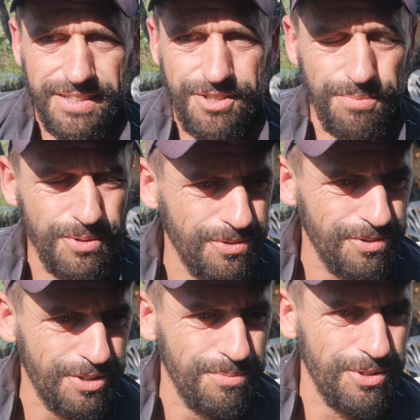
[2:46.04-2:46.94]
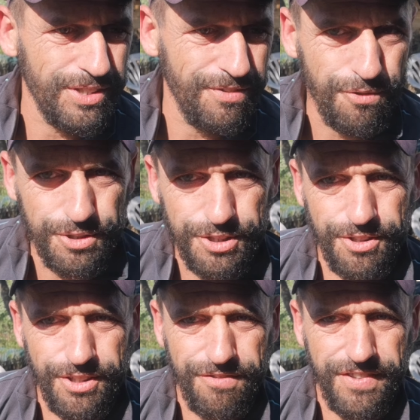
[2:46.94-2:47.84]
comment, comment ils
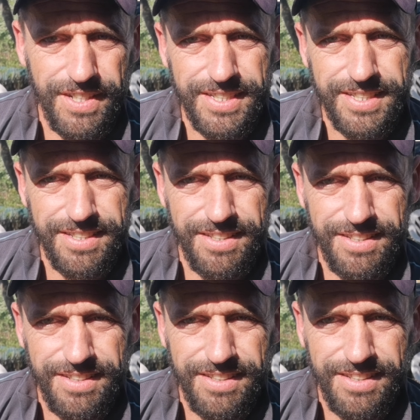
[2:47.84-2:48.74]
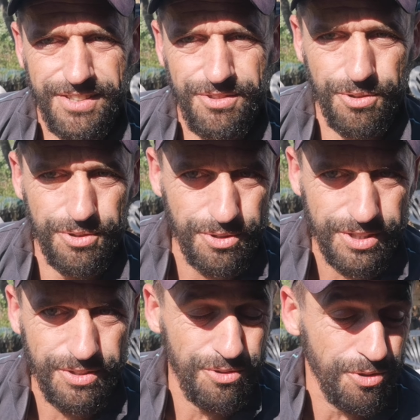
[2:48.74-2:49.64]
fonctionnent en face. Donc de,
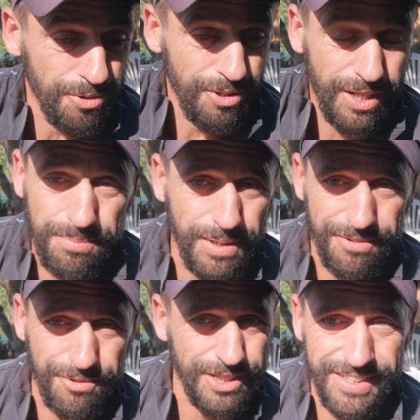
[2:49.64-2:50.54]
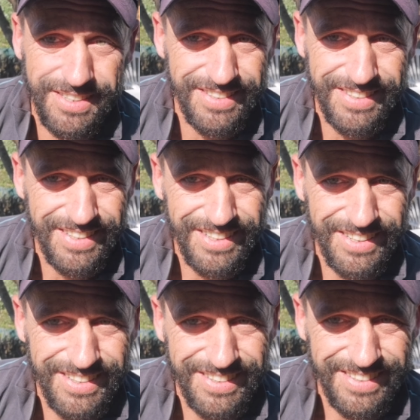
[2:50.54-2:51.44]
là, ben voilà.
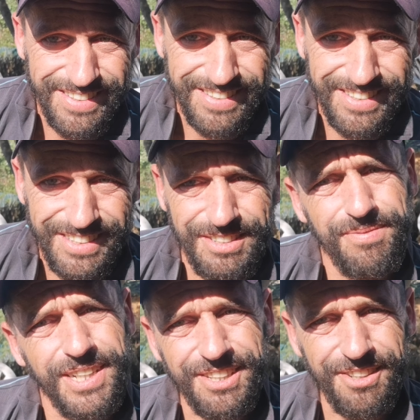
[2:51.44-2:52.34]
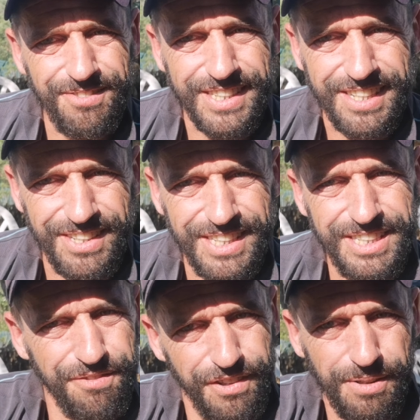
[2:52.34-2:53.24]
Maintenant on va travailler
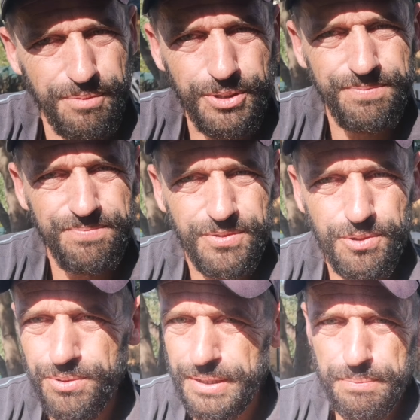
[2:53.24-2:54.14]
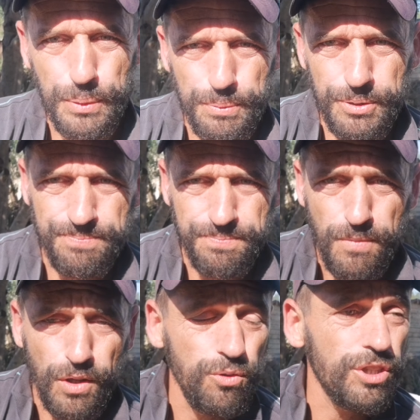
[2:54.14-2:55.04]
différemment, tout simplement.
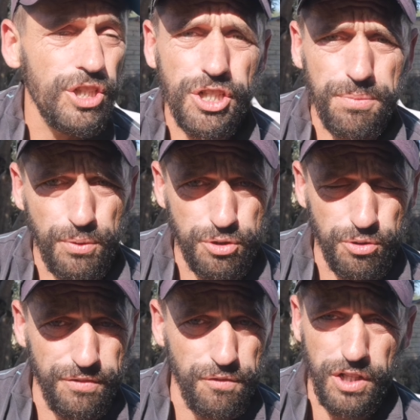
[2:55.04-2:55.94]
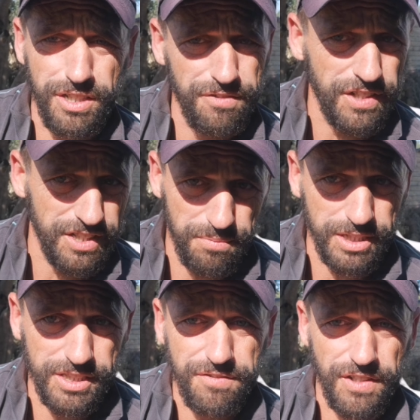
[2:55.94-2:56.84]
Donc déjà, pour ceux qui veulent aller faire des
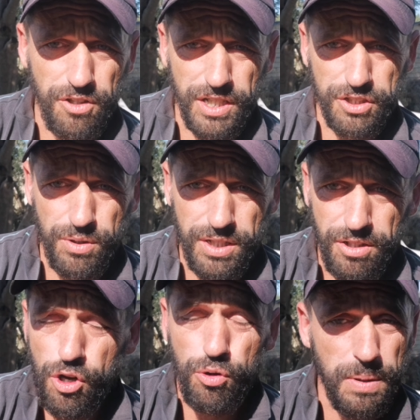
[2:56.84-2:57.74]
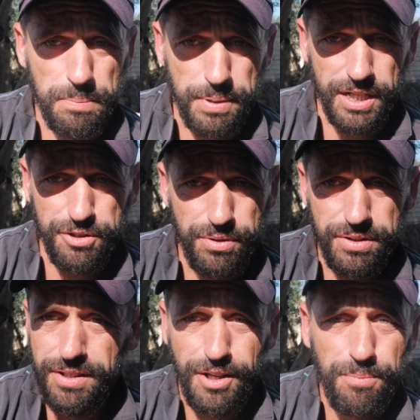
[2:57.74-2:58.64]
manifs à l'heure actuelle, ou même par la
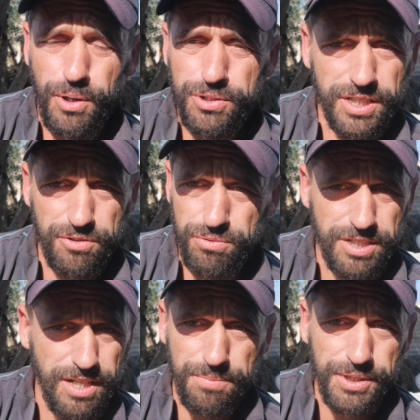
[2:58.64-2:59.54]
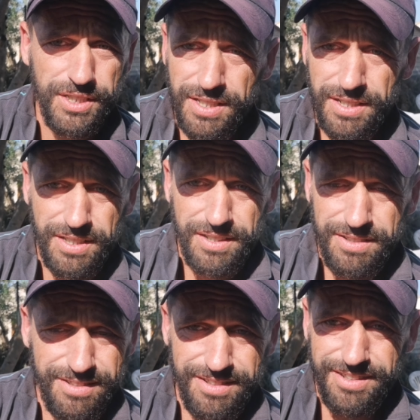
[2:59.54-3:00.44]
suite, portez tous l'habit
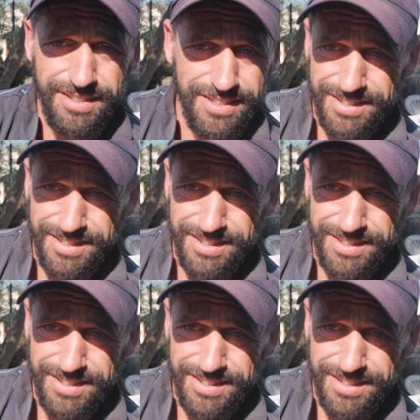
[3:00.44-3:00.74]
euh,